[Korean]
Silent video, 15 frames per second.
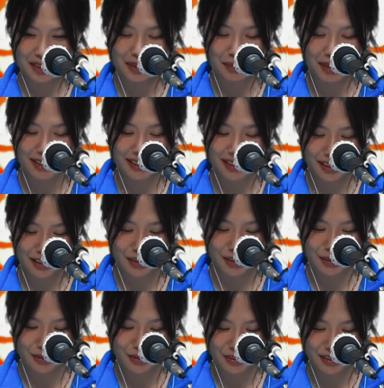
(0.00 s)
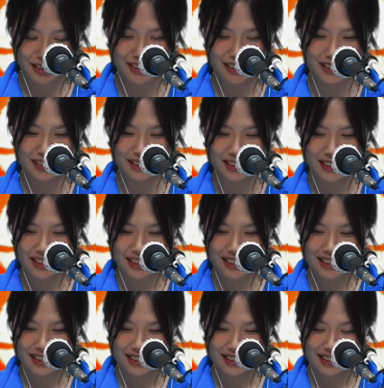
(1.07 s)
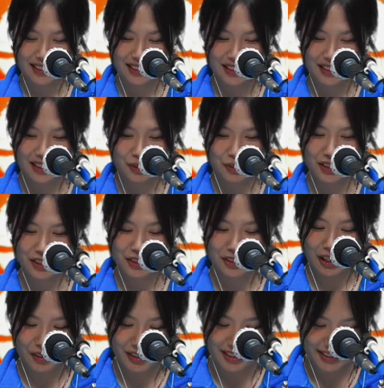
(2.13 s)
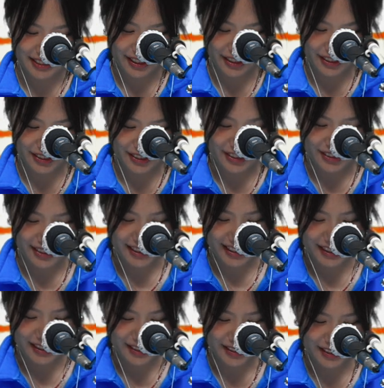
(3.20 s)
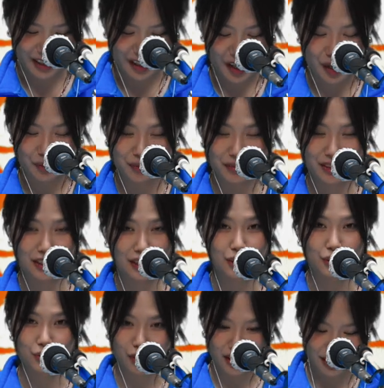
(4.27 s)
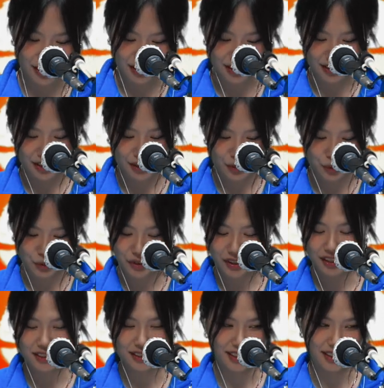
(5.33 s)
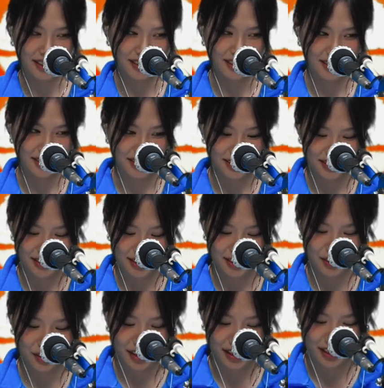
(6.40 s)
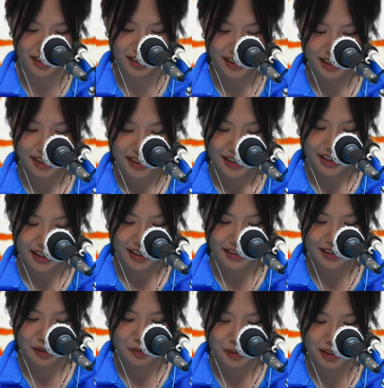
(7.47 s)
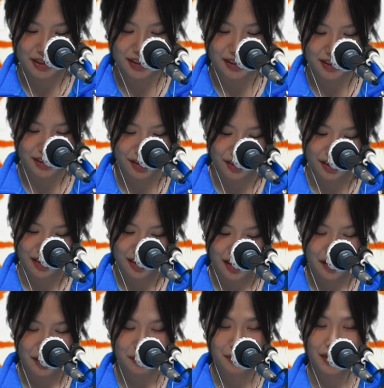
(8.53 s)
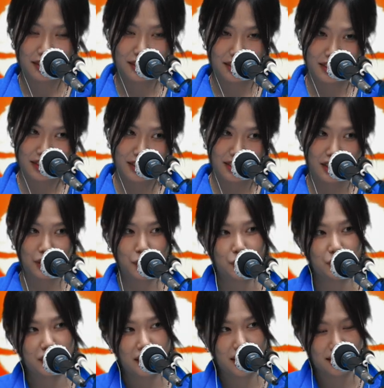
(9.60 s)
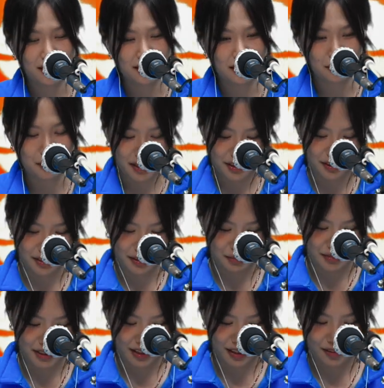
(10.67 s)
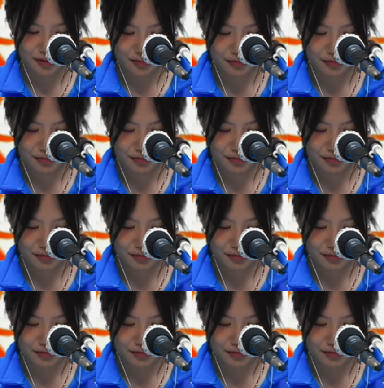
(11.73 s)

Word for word: 음악을 하게 됐고 그 학원에서 나왔는데요. 네, 제가 지루한 고등학생 시절에 가장 많이 듣던 밴드 고릴란즈 음악이었습니다.